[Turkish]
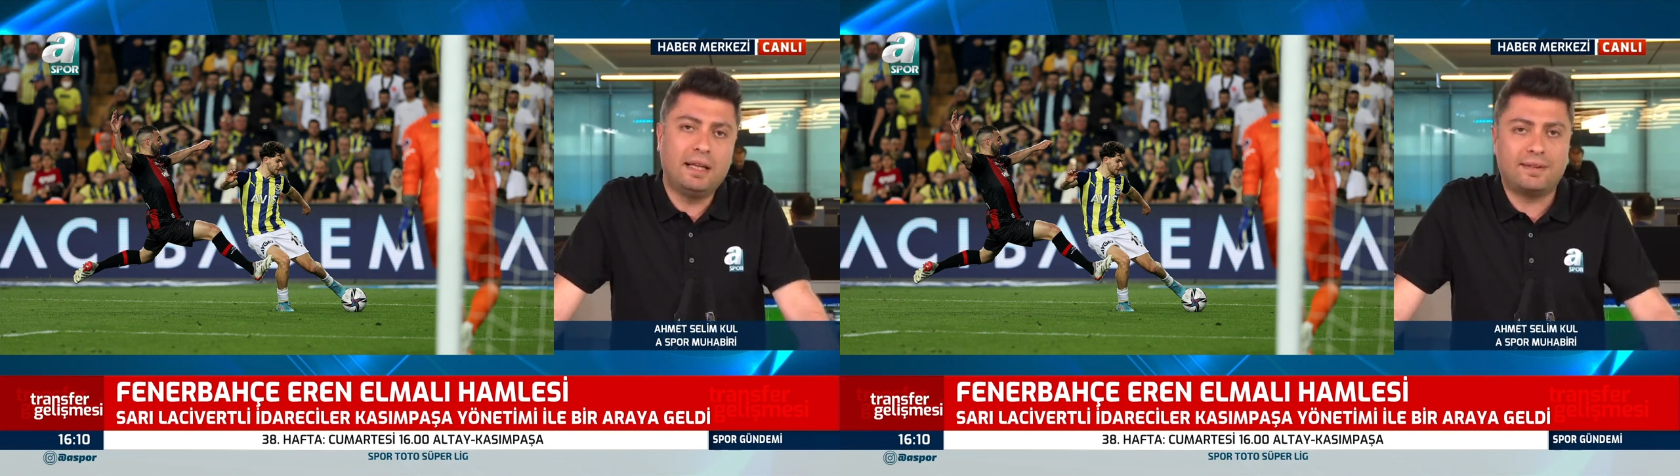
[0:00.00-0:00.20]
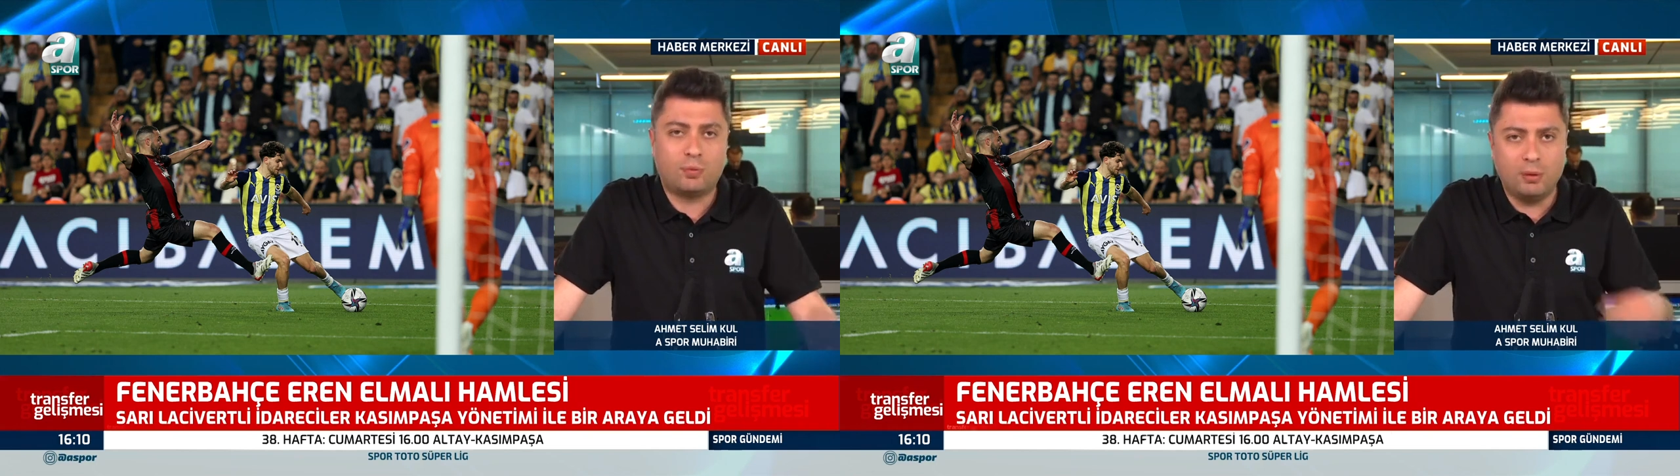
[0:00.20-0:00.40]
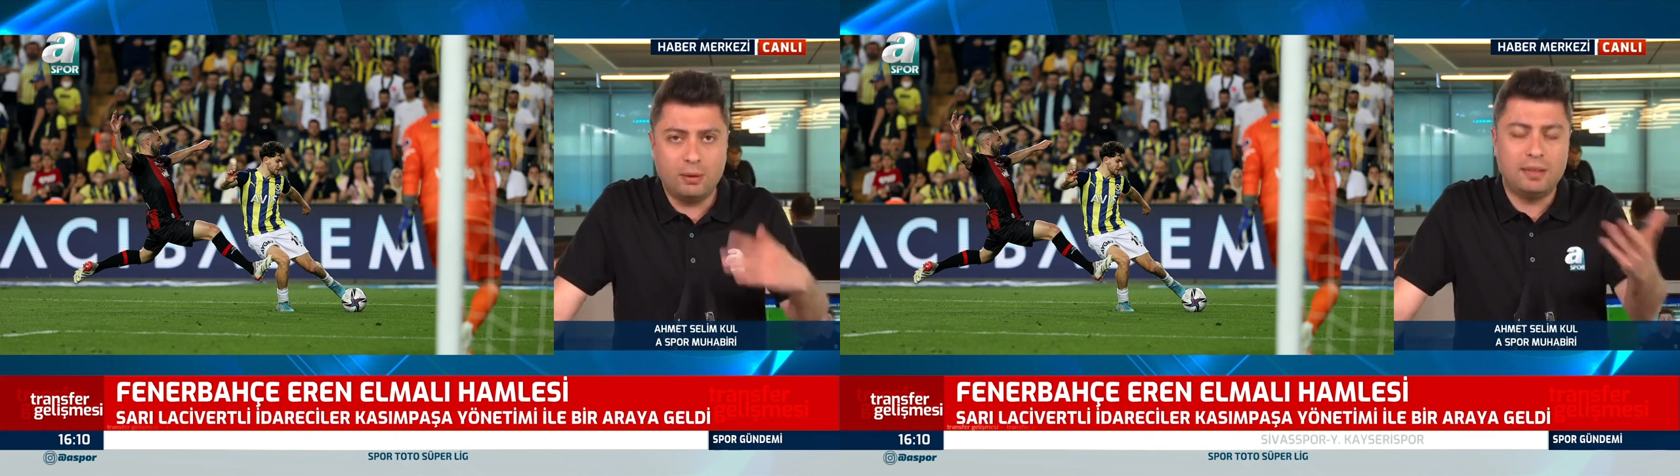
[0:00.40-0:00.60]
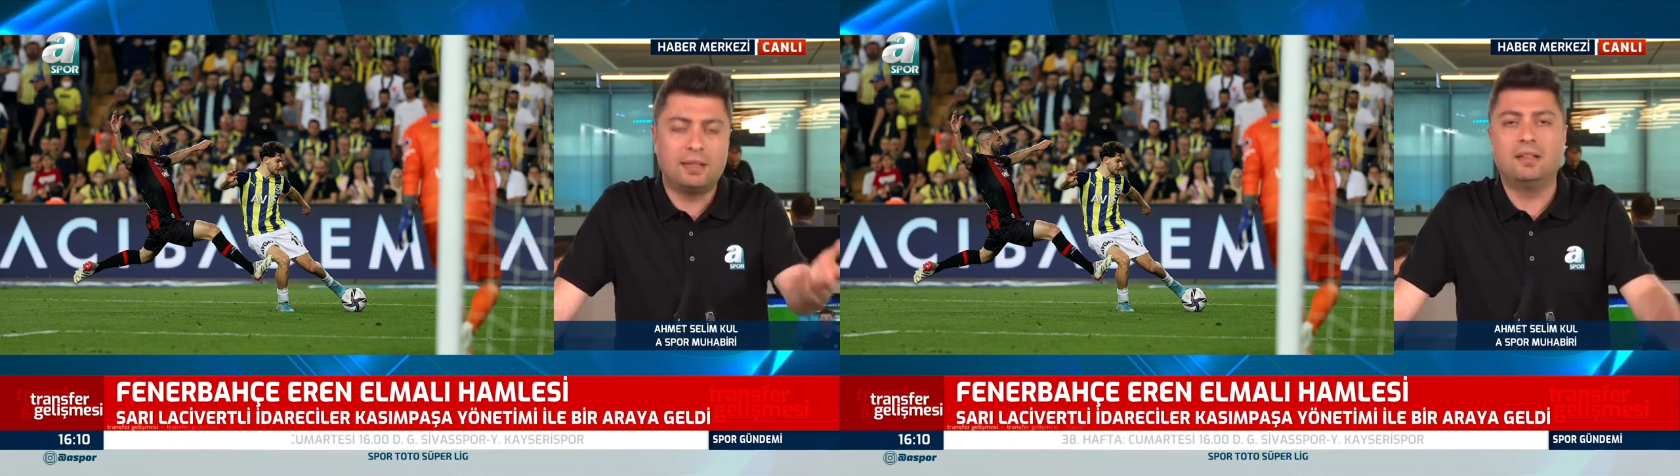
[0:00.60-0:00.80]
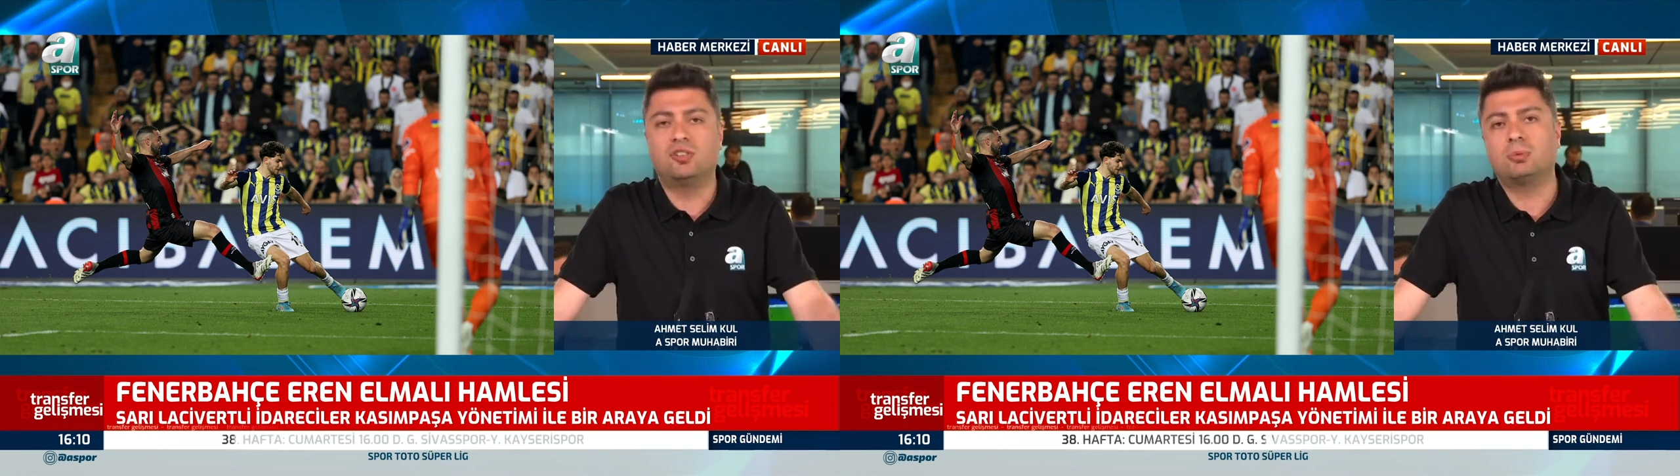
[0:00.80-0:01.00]
resmi bir
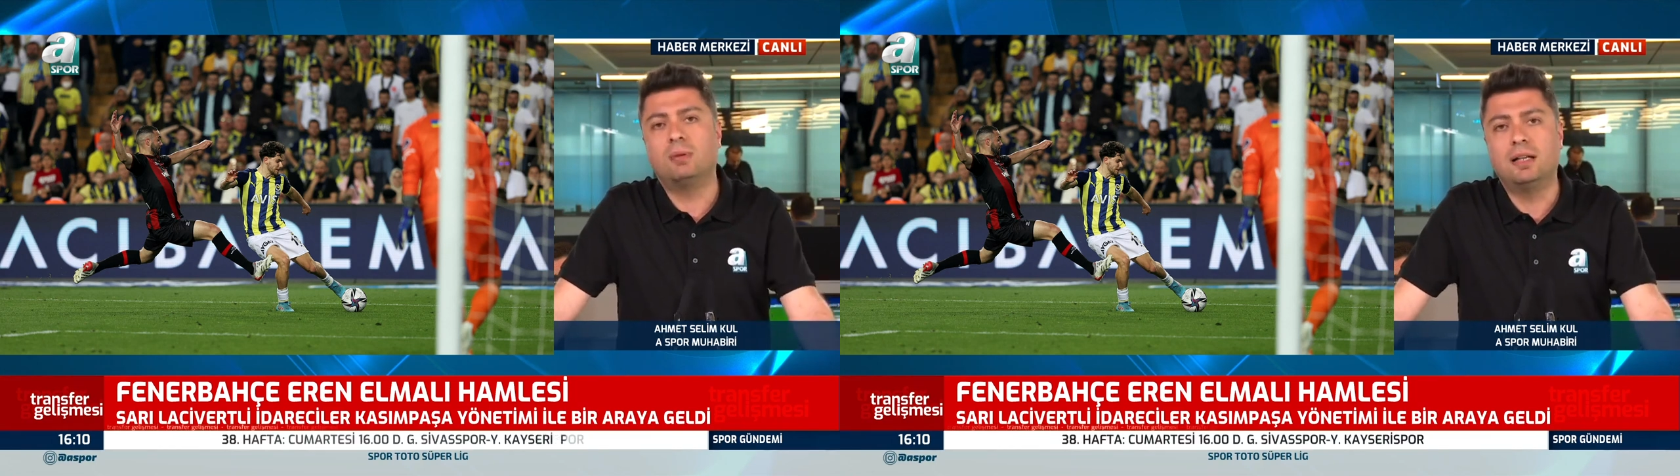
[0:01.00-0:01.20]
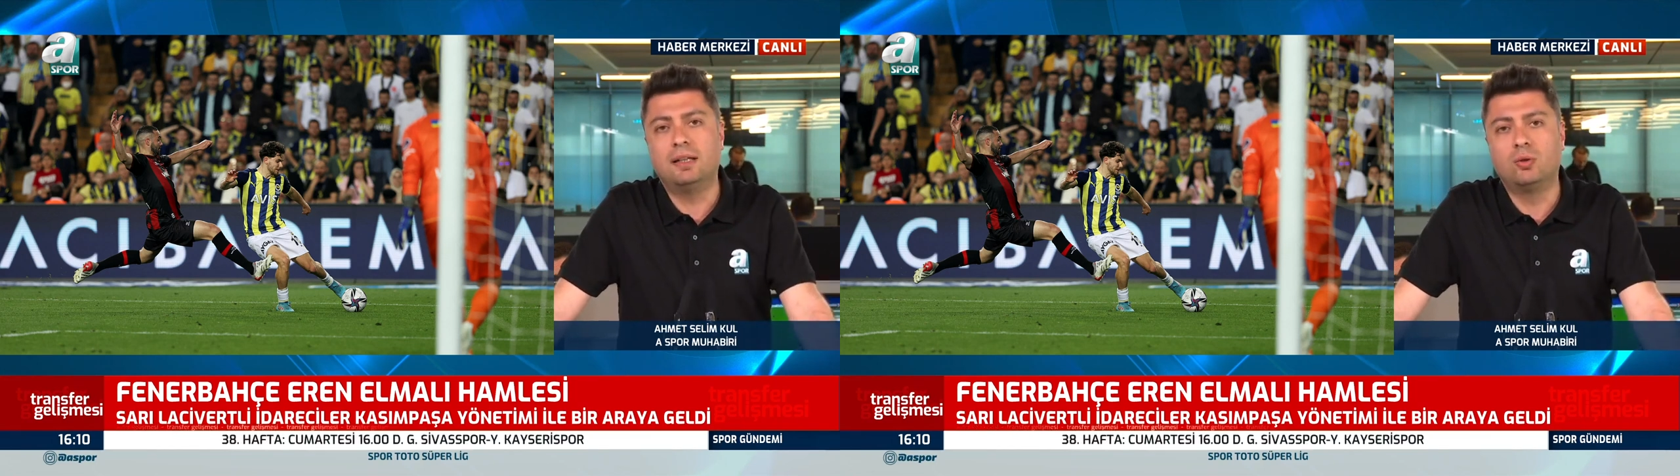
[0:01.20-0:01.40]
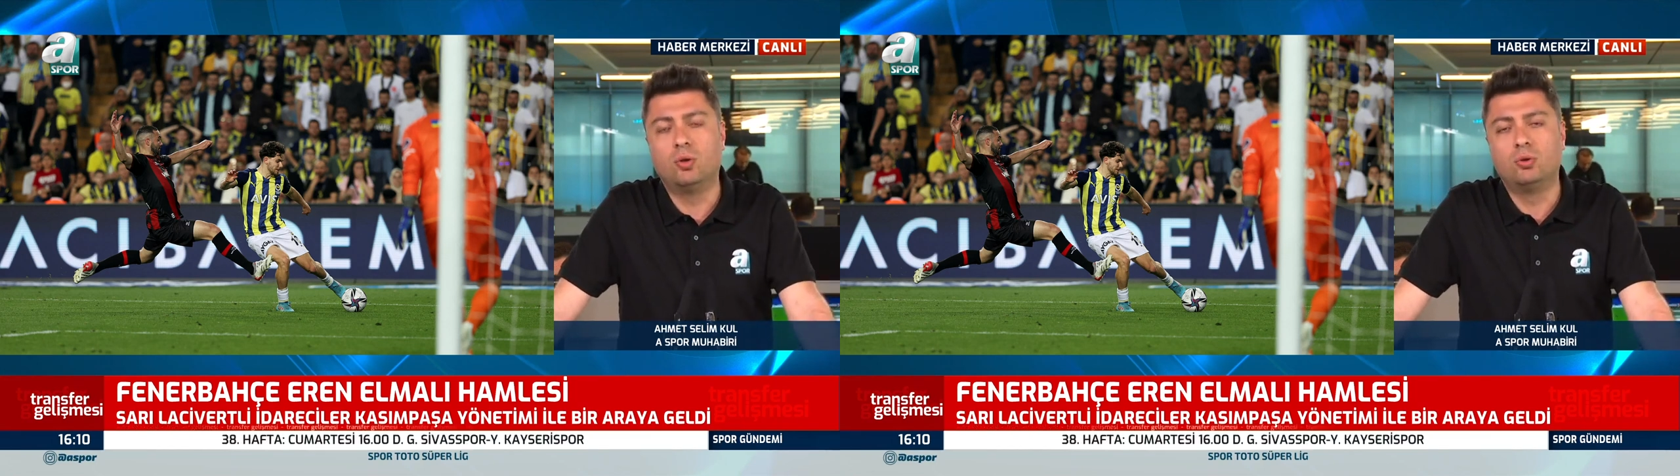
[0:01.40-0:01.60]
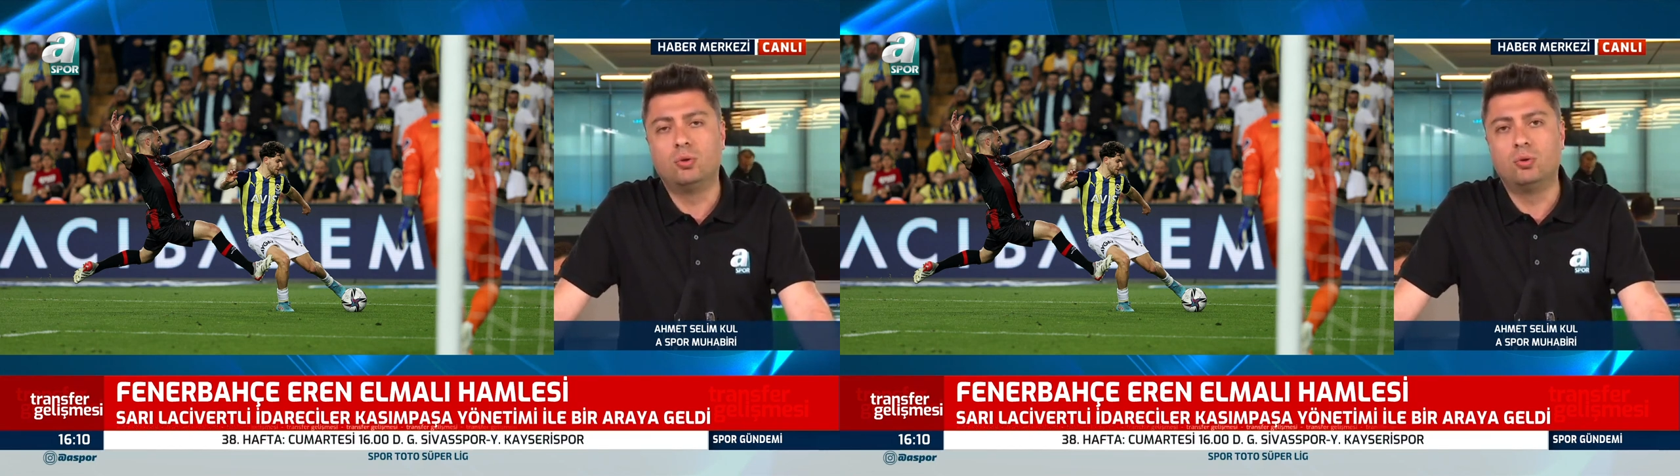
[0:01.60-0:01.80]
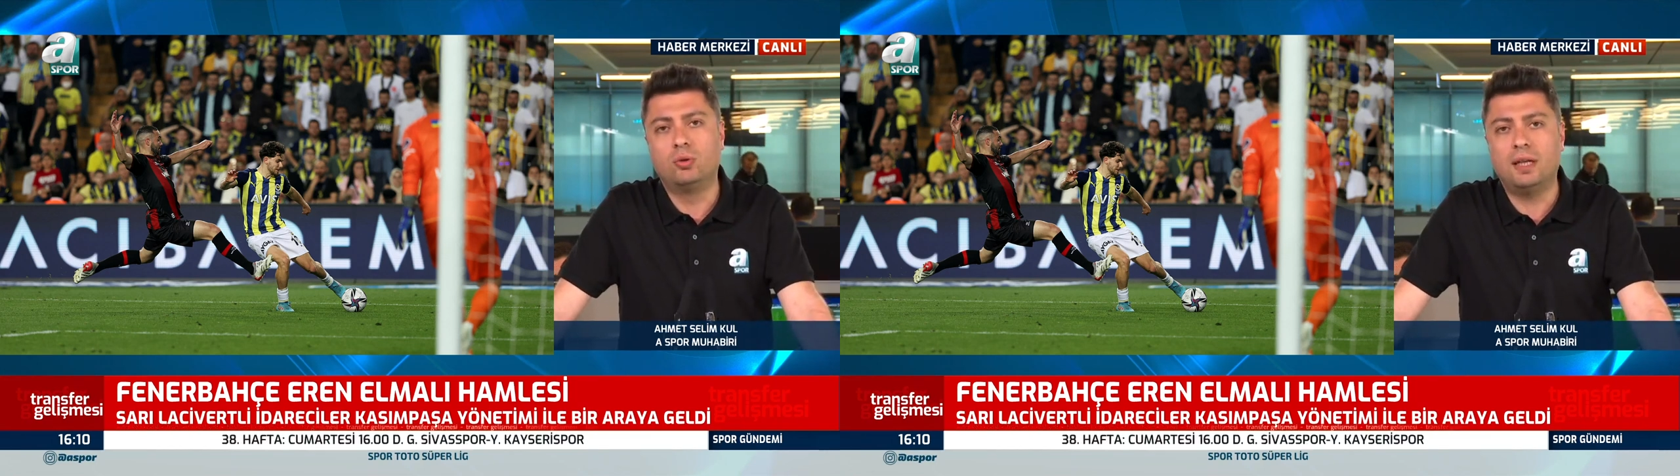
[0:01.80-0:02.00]
girişim haline
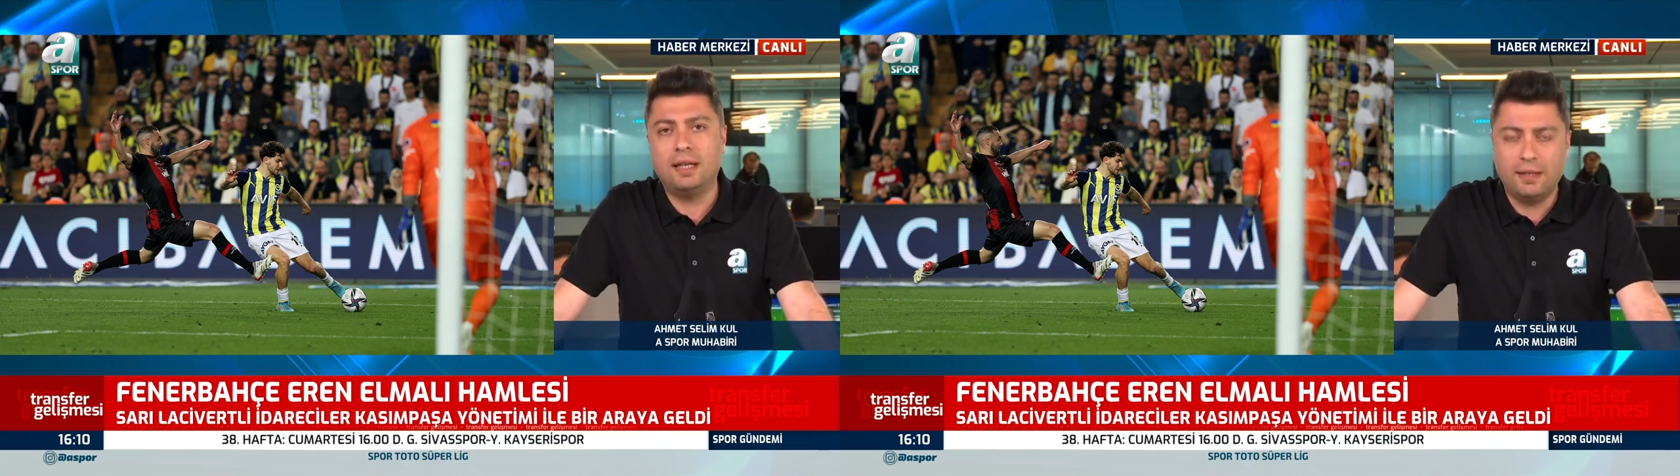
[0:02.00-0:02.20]
döndüğünü de